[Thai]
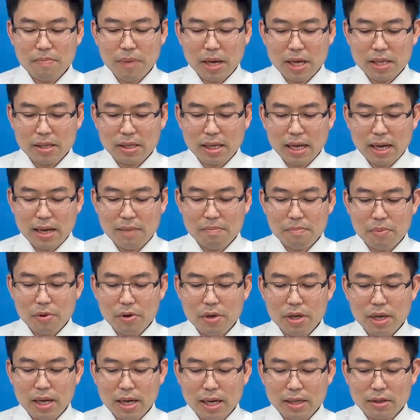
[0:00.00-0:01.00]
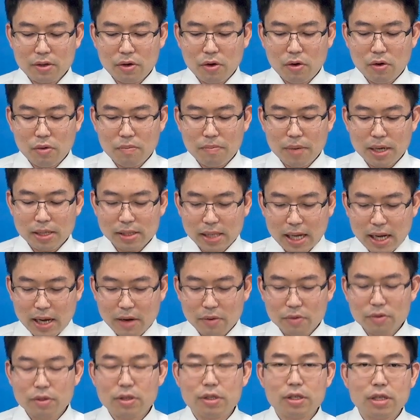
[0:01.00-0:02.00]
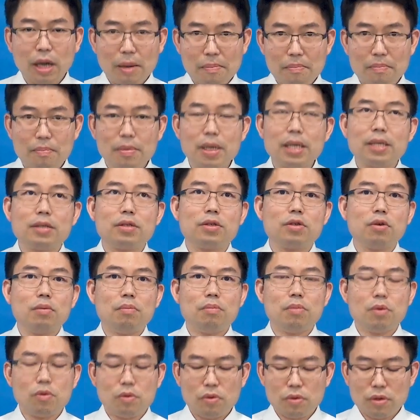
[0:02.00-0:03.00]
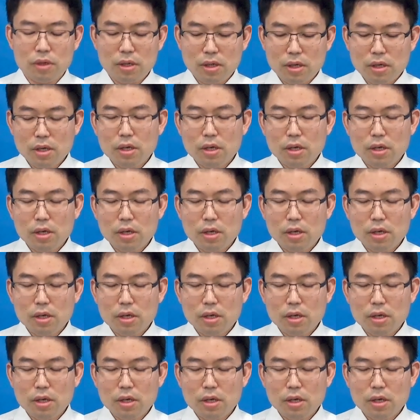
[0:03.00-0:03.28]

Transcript: แผนการบริหารของพระเจ้าสำเร็จสมบูรณ์